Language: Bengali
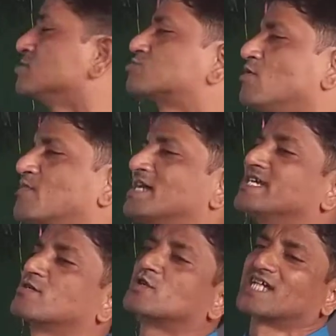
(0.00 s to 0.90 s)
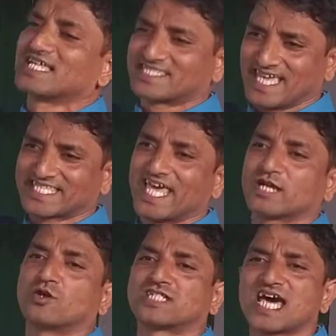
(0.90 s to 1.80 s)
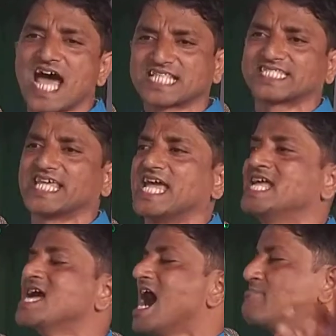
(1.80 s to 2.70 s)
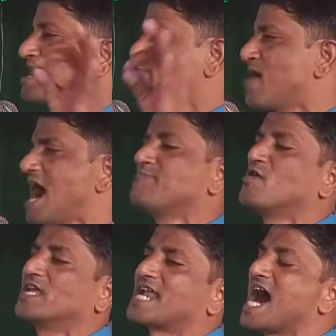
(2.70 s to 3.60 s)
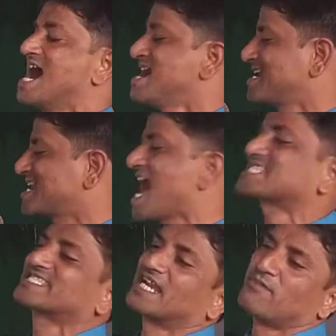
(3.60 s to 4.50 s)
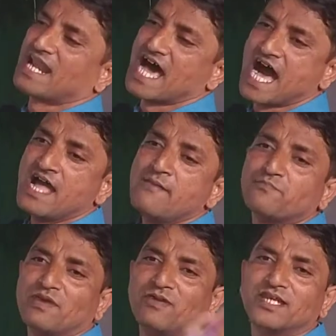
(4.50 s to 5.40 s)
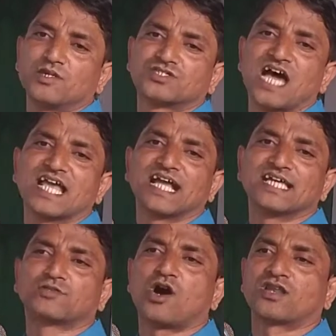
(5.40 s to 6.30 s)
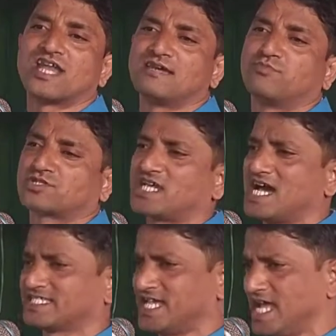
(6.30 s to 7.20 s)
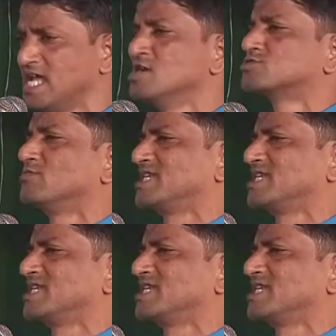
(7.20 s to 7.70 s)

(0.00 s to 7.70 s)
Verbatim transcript: তোমরা যে গোটা দেশে গোটা রাজ্যে আমার মা বোনেরা রাত্রেবেলা বিভিন্ন জায়গায় ধর্নায় বসে আছে তুমি